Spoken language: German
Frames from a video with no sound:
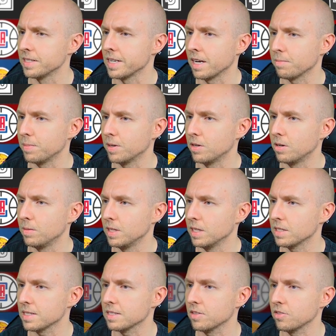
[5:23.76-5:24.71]
Sack bekommen.
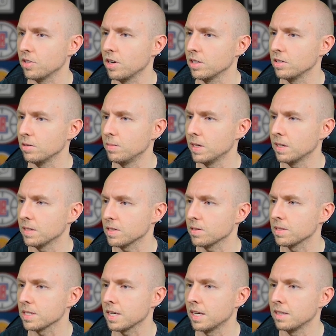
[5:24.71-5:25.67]
Jetzt schaue ich nochmal ganz
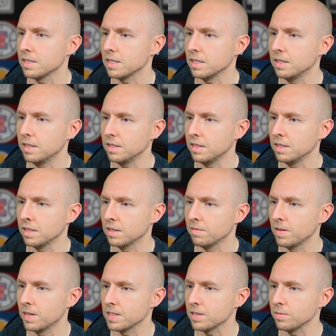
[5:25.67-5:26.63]
kurz rein, dass ich nicht
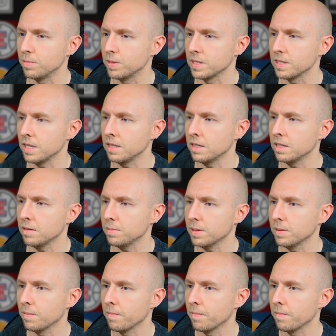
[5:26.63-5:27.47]
irgendwas übersehen habe.